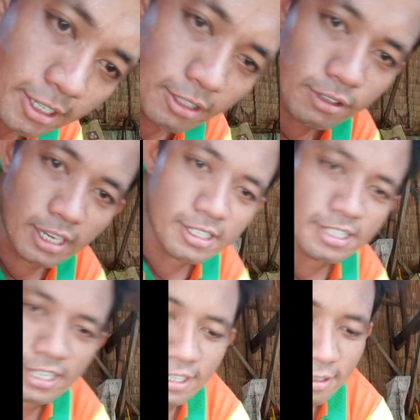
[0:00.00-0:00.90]
kasi dito
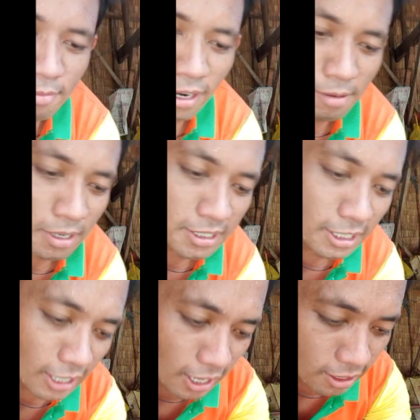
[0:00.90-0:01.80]
guys. Baka
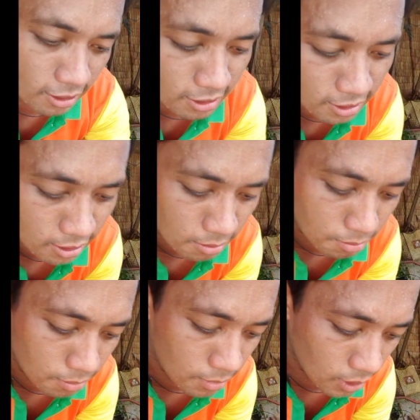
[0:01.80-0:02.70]
masira.
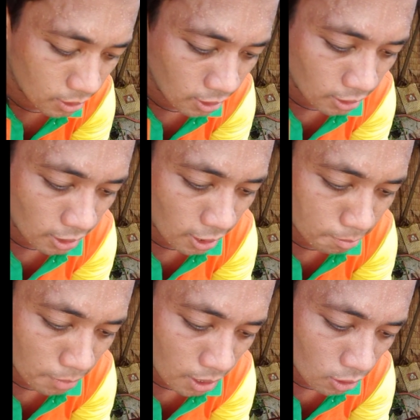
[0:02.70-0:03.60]
Kasi hindi natin
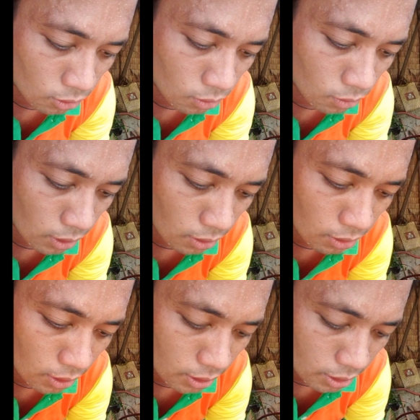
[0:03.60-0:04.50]
alam paano to
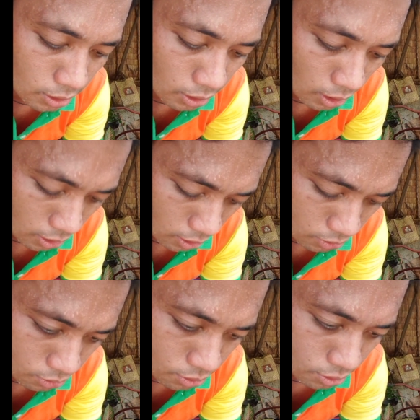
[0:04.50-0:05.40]
ano, their uh,
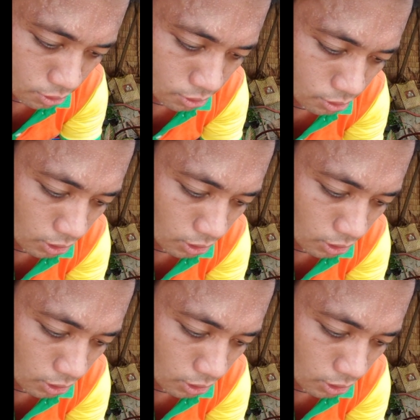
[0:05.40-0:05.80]
users.